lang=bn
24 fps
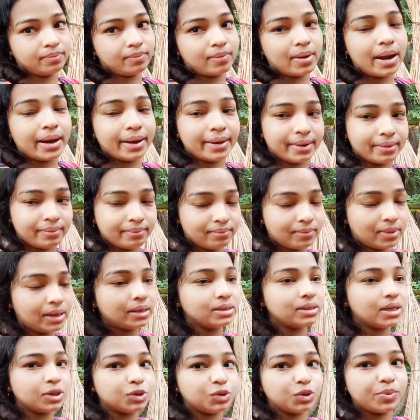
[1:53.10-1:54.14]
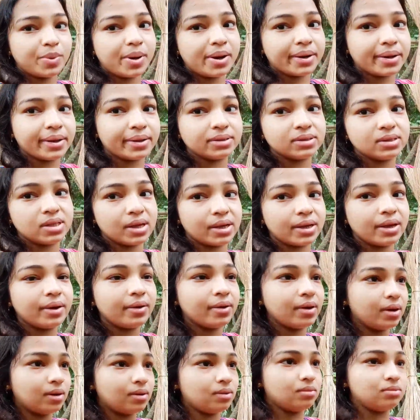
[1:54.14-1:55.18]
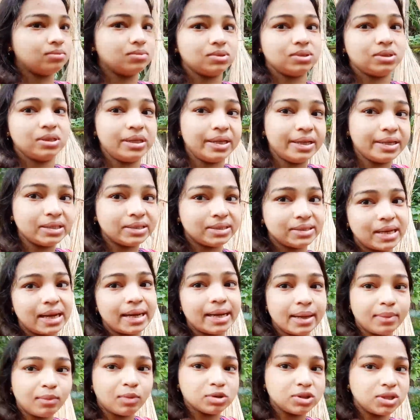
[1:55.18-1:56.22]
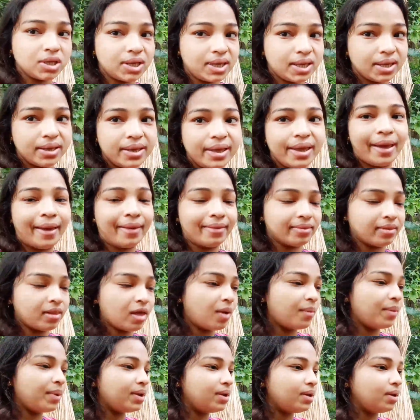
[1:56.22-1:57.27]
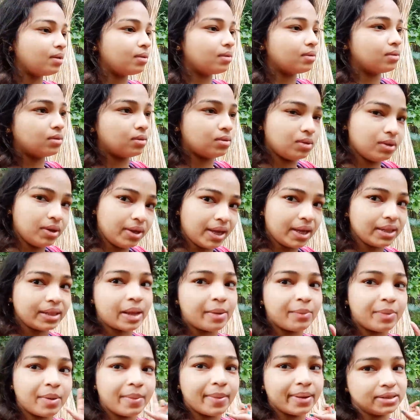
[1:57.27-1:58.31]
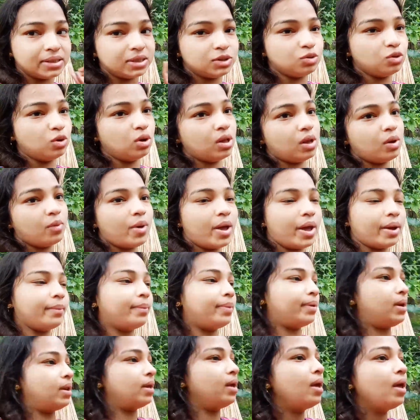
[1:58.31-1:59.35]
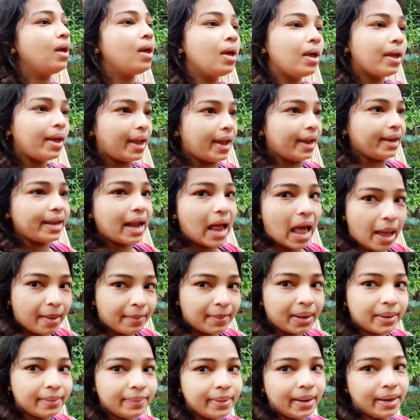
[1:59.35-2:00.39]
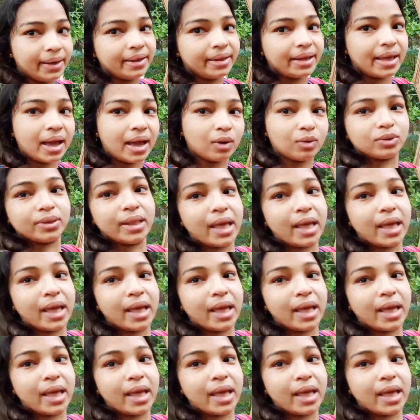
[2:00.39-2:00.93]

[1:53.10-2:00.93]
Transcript: মার মানে শাশুড়ি মায়ের কাছ থেকে লিস্টটা নেব যে কী কী আনতে হবে নিয়ে তারপরে বাজার চলে যাবে একবারে এটা আমার প্ল্যানিং এখন